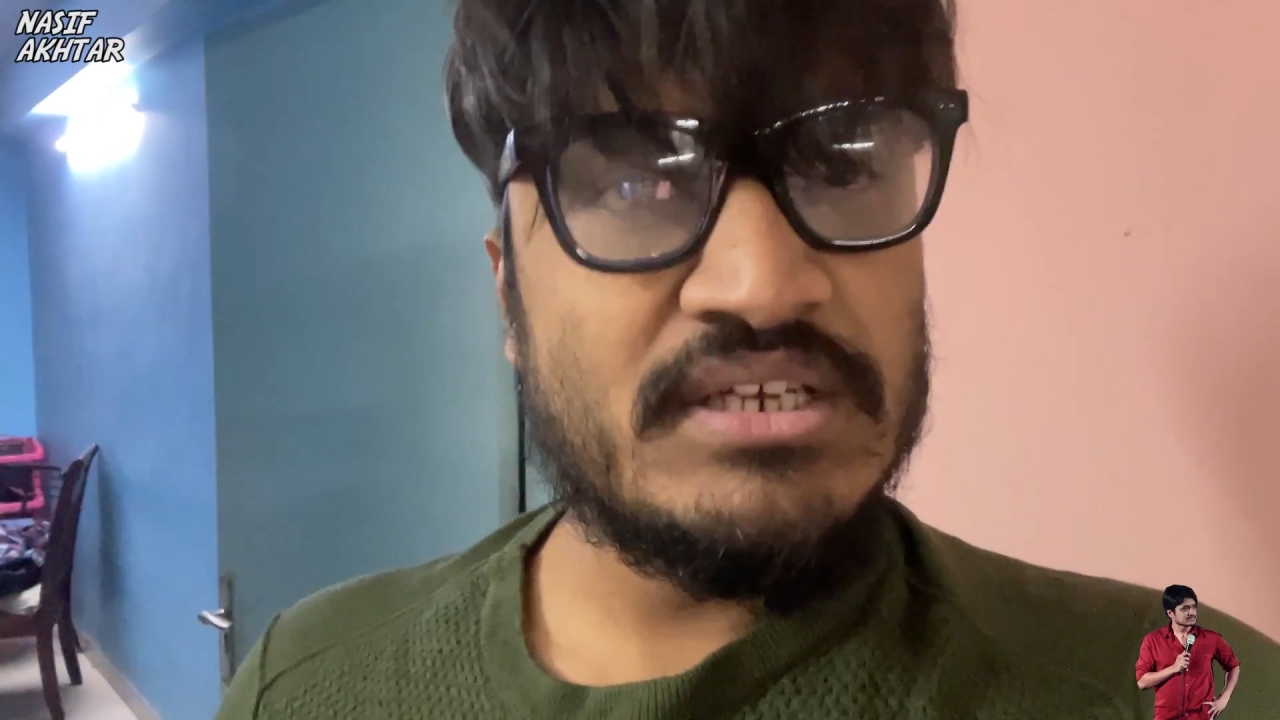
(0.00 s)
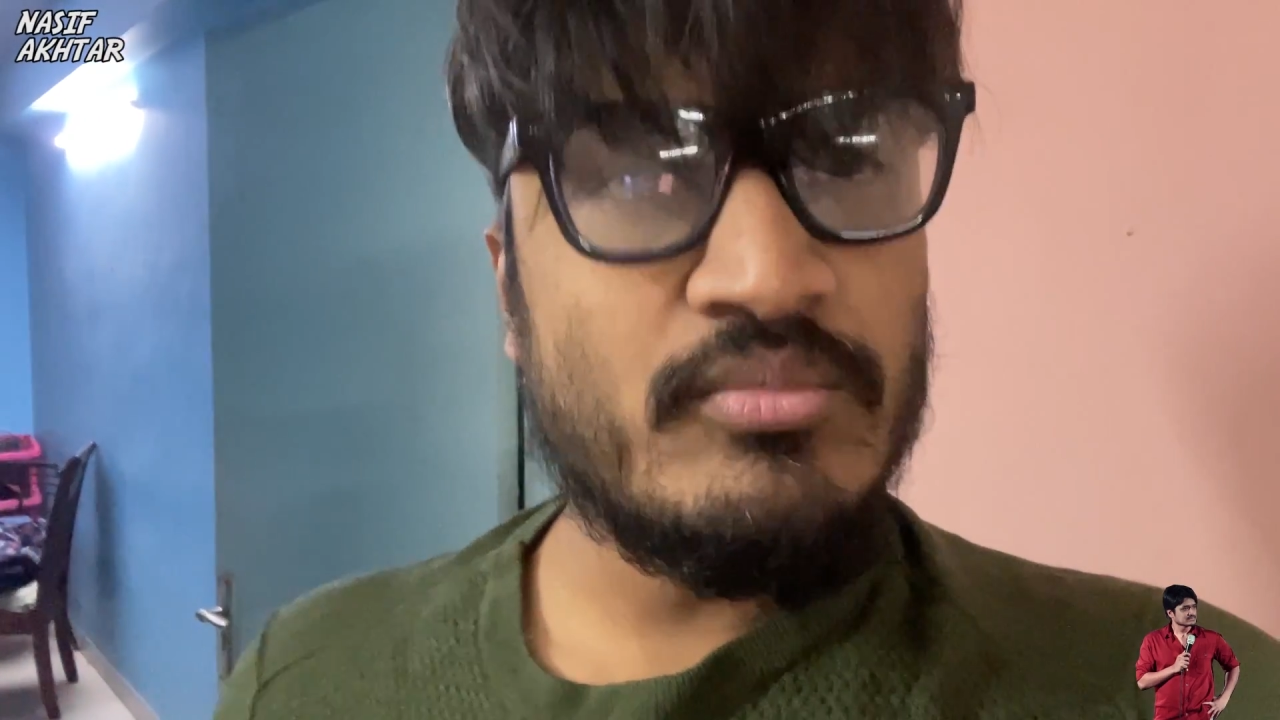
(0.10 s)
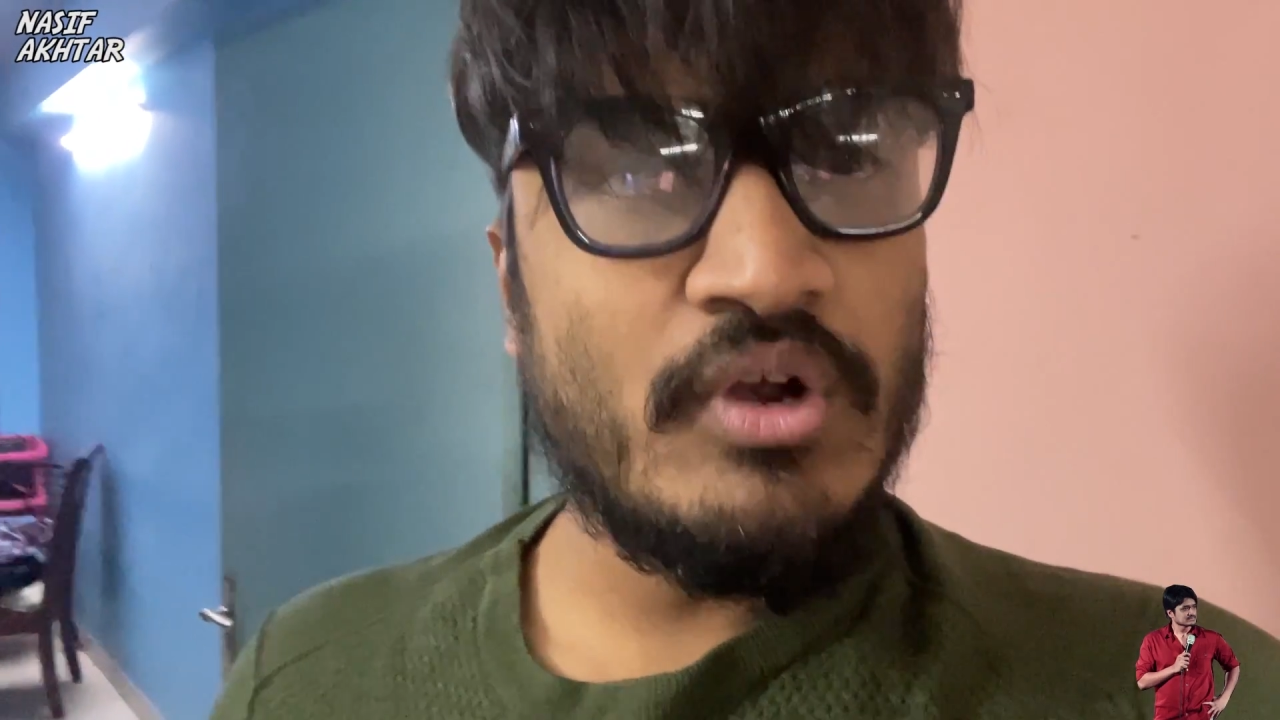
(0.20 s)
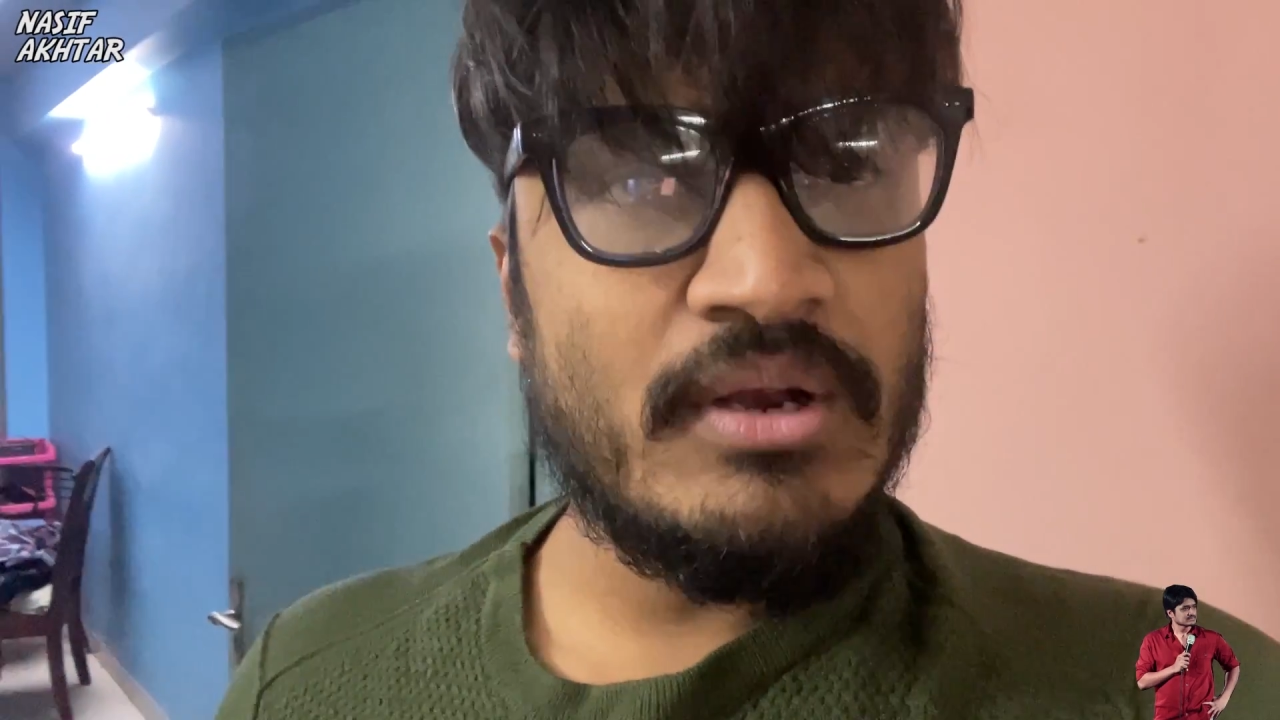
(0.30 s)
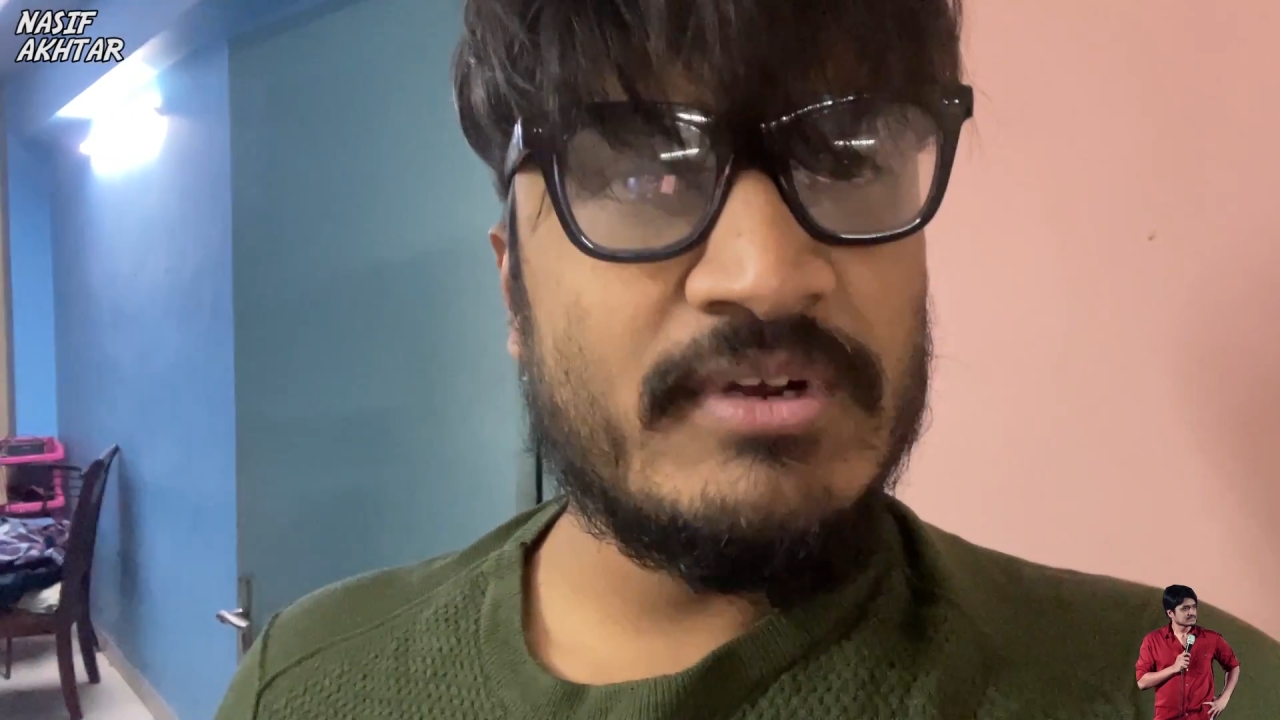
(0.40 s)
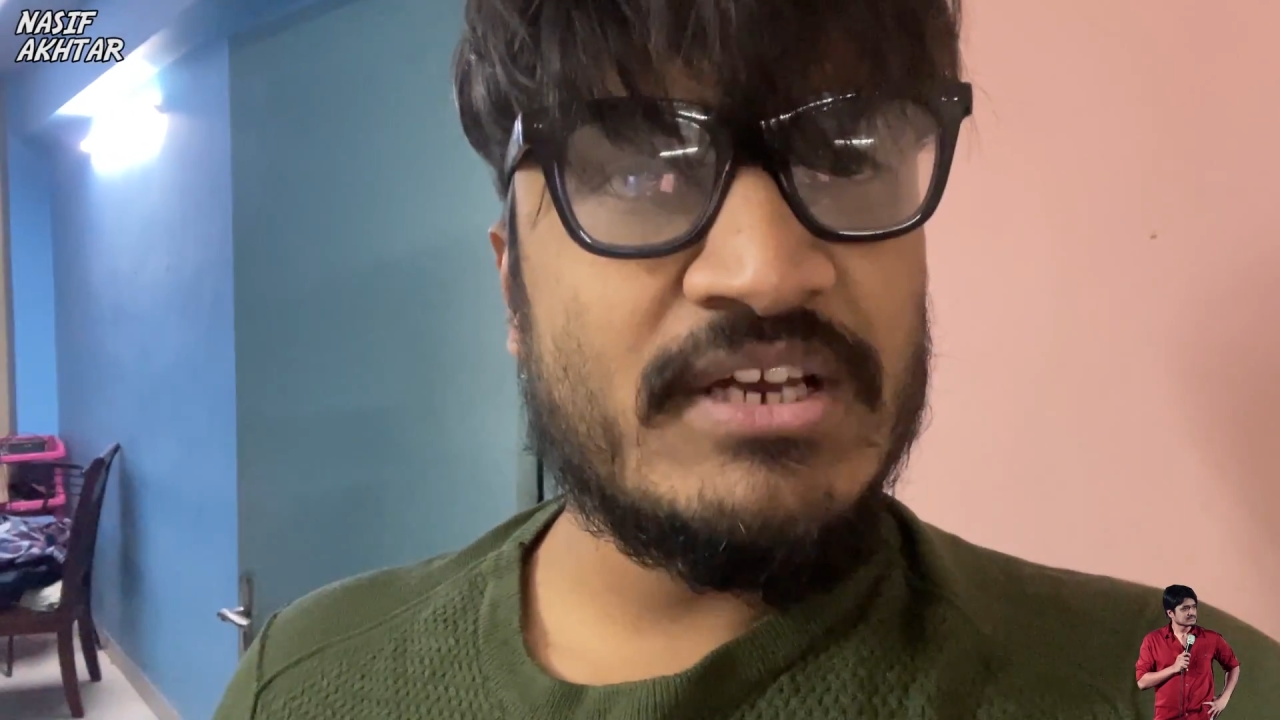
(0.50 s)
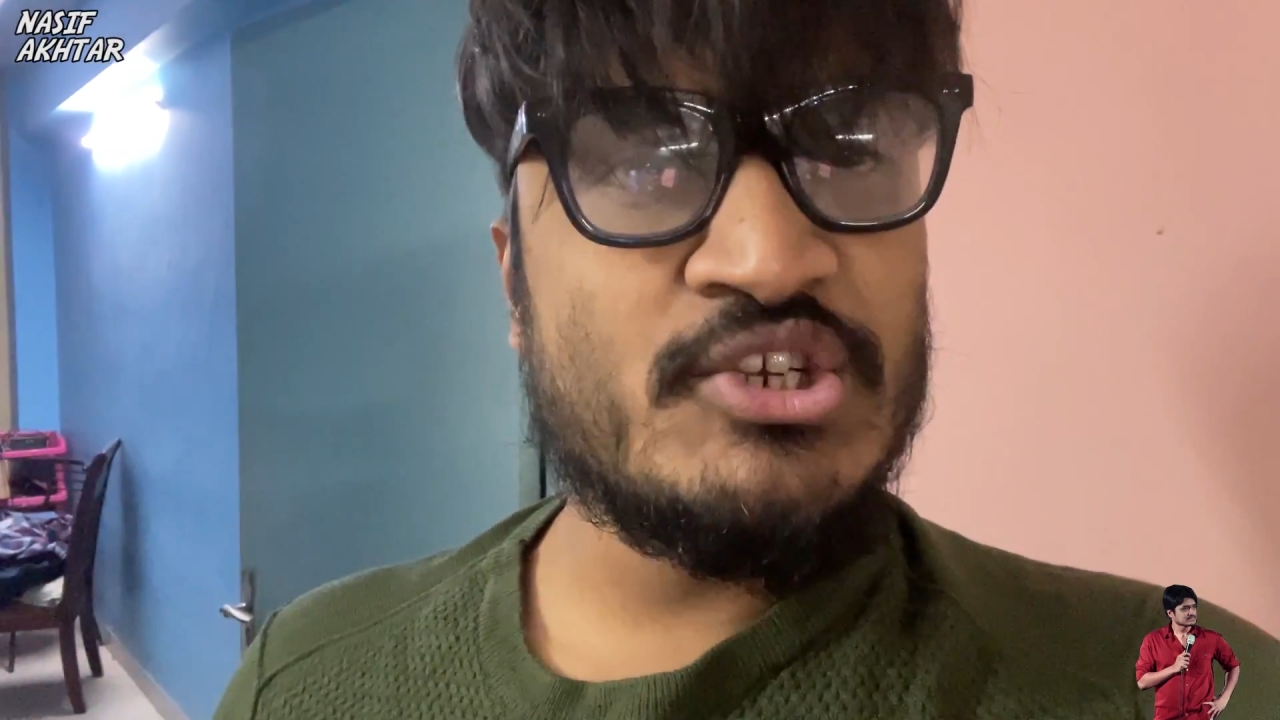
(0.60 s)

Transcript: ঠিক বললাম না